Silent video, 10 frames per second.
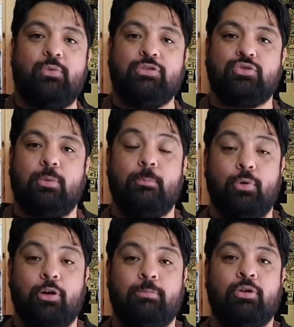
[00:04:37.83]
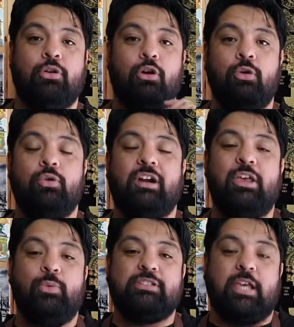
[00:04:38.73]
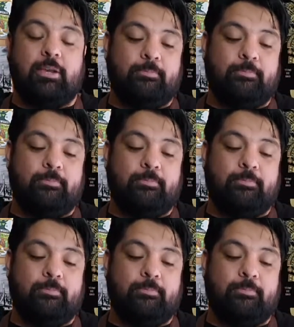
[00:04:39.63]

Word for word: nuestro Bourbon o un Rye Whiskey.